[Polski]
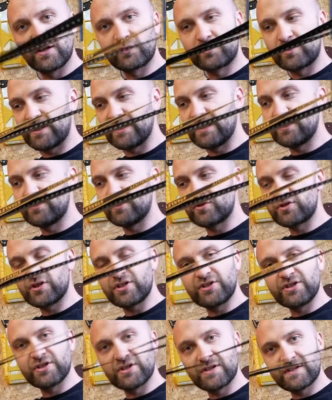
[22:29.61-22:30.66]
która
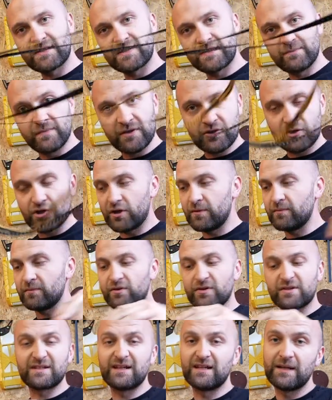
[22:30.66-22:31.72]
jednocześnie, że jest smyczą,
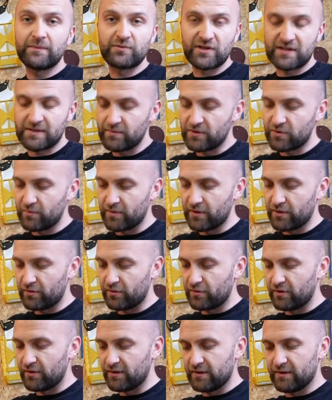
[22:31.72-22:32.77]
to jest najlepsza smycz
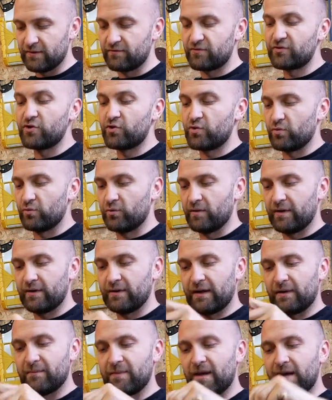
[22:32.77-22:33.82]
mojego e, w życiu,
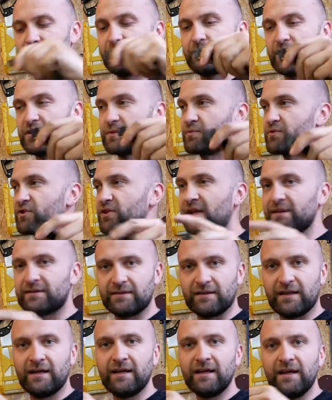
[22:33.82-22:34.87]
jak miałem, bo jest
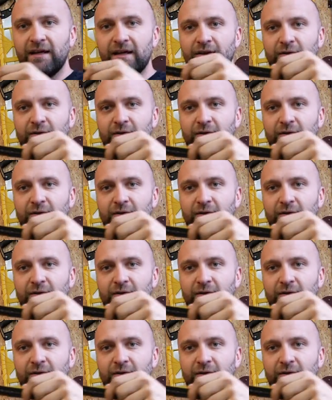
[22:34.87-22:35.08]
przydatna.